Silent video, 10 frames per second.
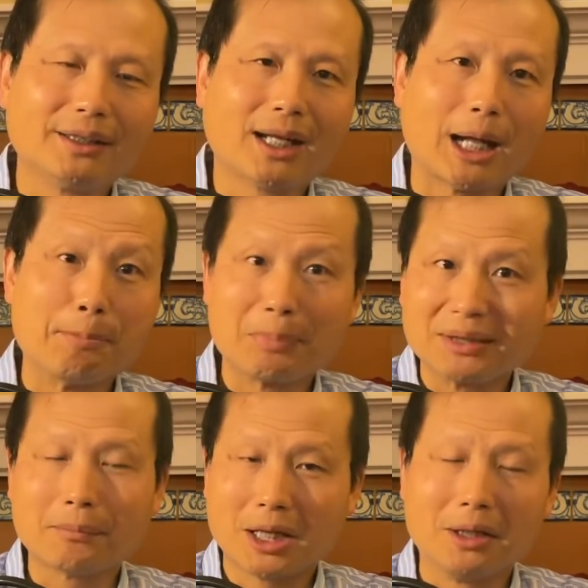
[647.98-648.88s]
还编
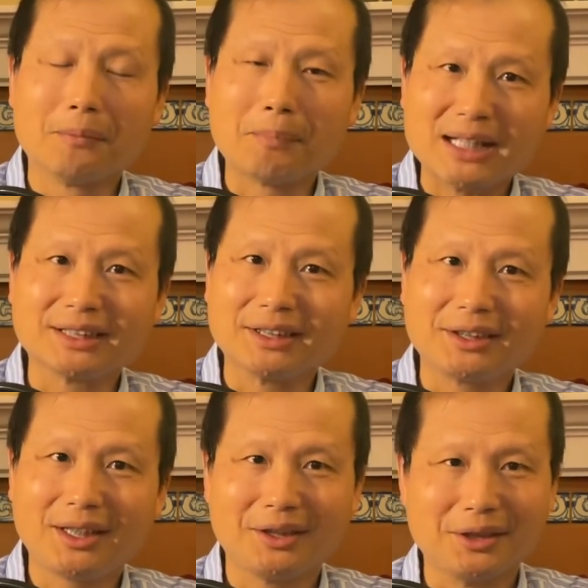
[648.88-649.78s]
呃拍成了
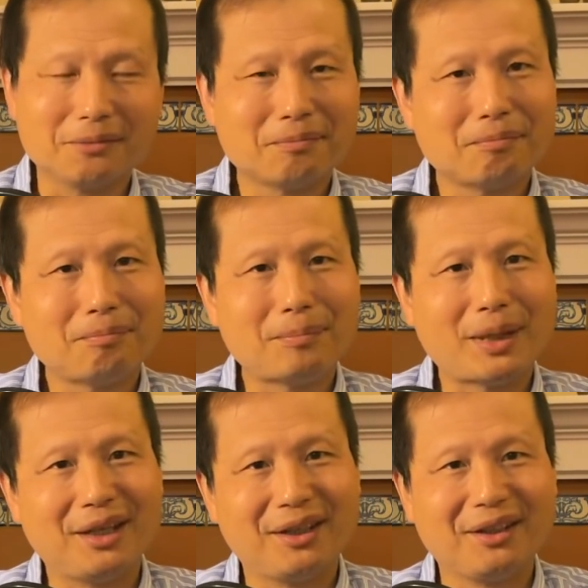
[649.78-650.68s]
电影，
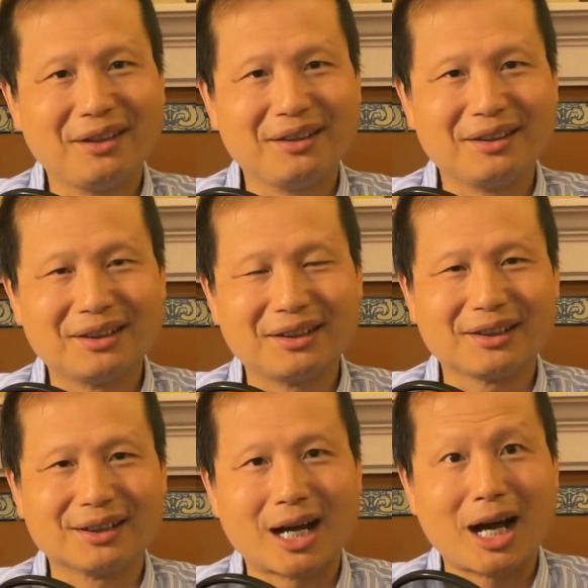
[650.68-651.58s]
被那
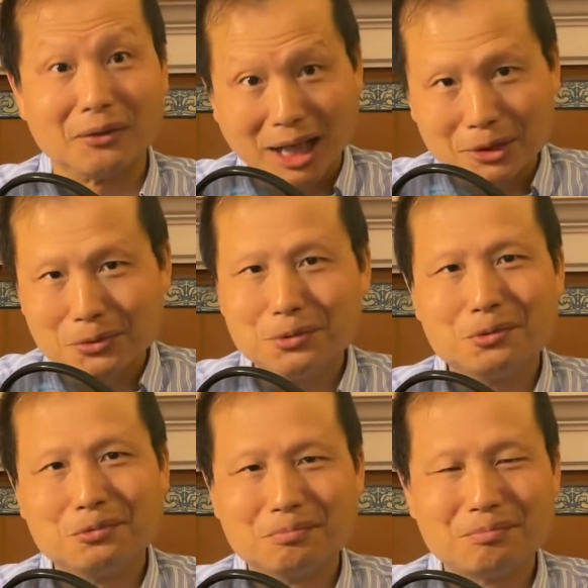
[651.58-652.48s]
个好莱坞。
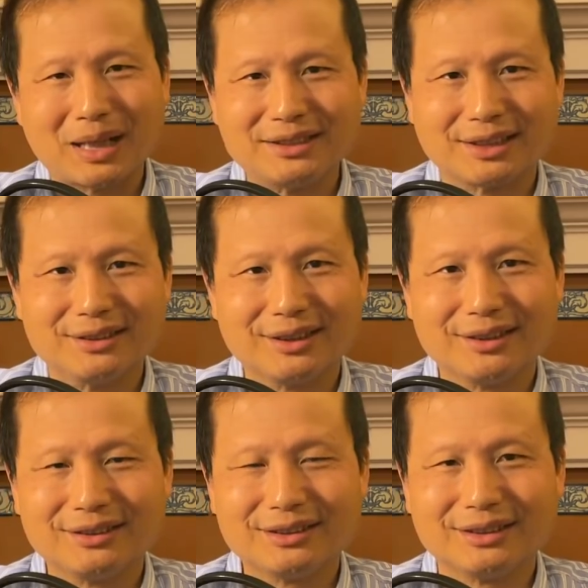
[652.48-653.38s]
拍成
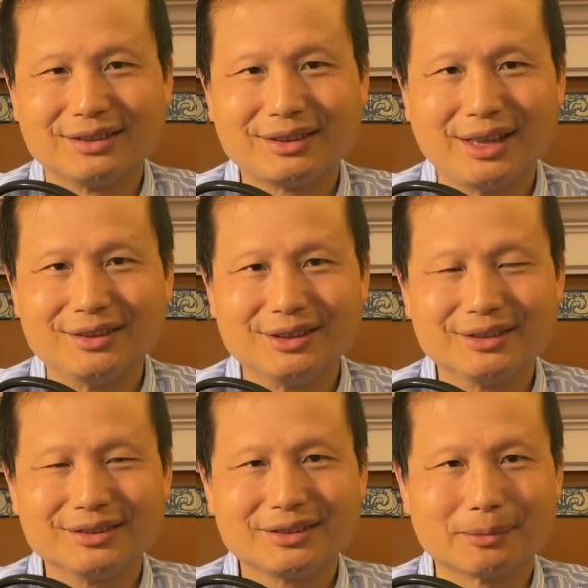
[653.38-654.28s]
的呃电
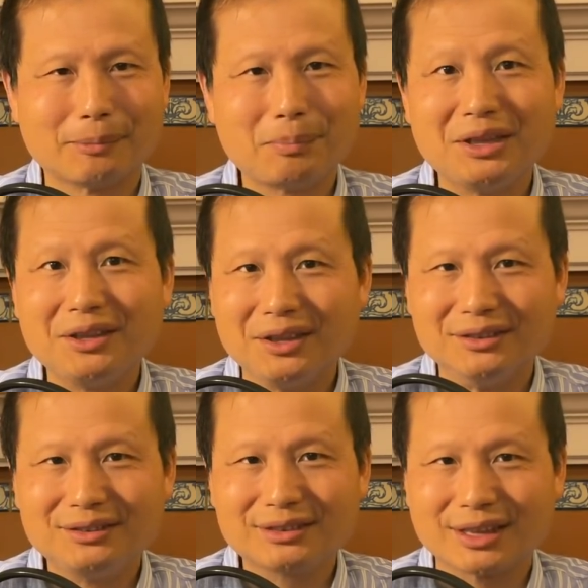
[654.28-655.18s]
影，什么《兵
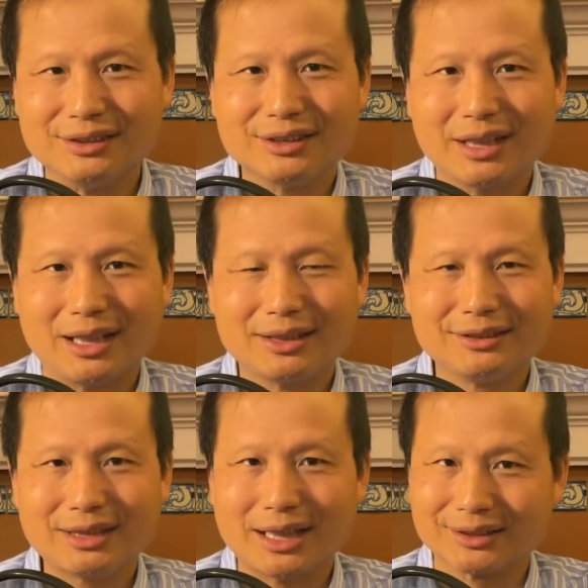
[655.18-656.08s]
临城下》，
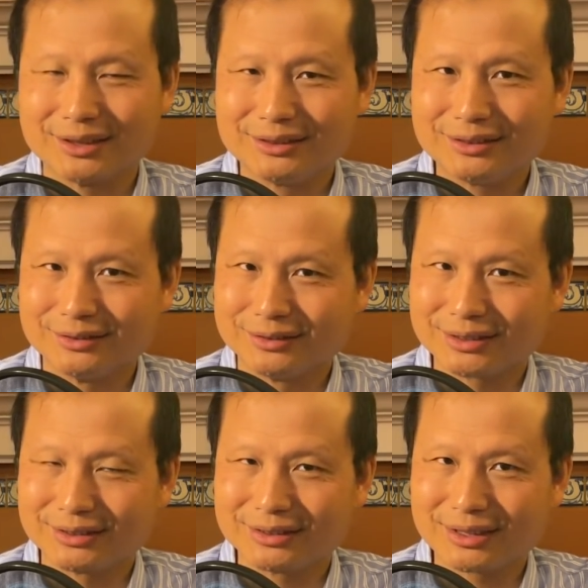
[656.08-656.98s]
讲的就
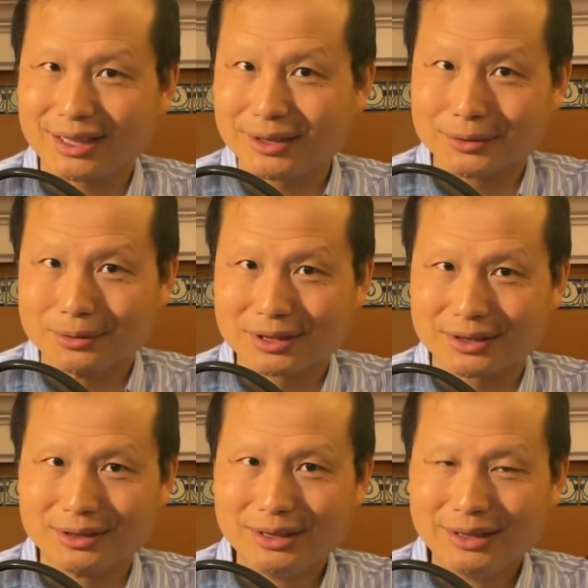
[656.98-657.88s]
是他的故
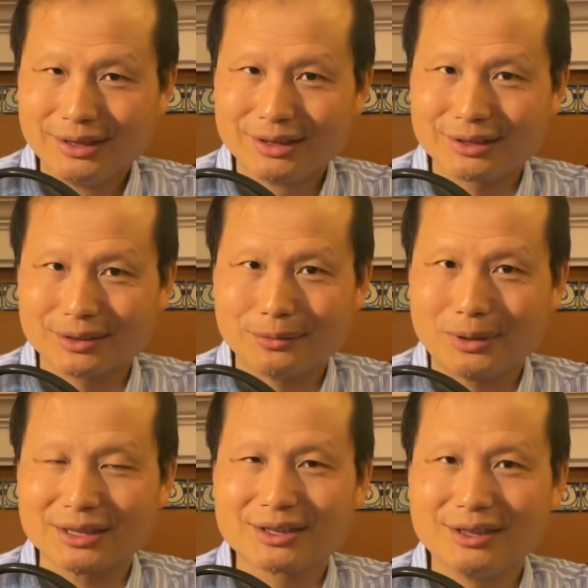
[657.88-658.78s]
事。这个
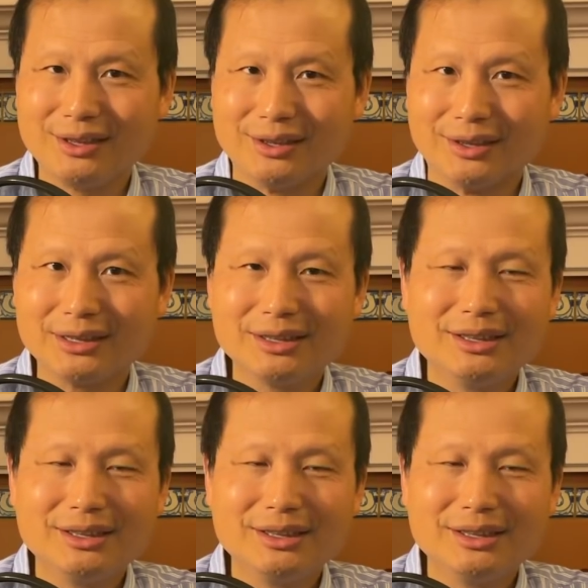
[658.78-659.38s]
瓦西里呢，